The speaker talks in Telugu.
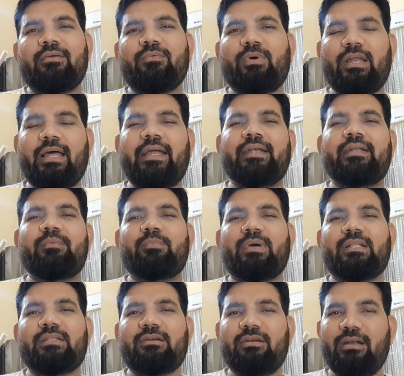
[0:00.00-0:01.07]
వాళ్ళ ఐటెం
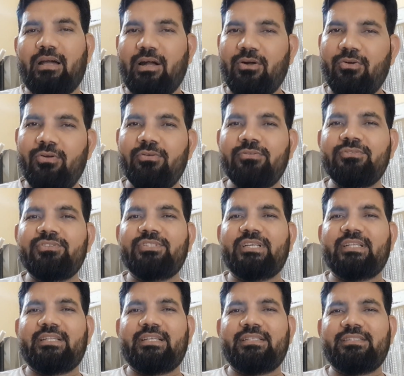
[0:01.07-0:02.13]
మాత్రం నాగోల్ నుంచే
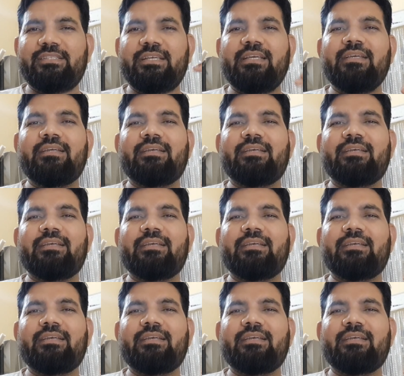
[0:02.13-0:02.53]
తెచ్చి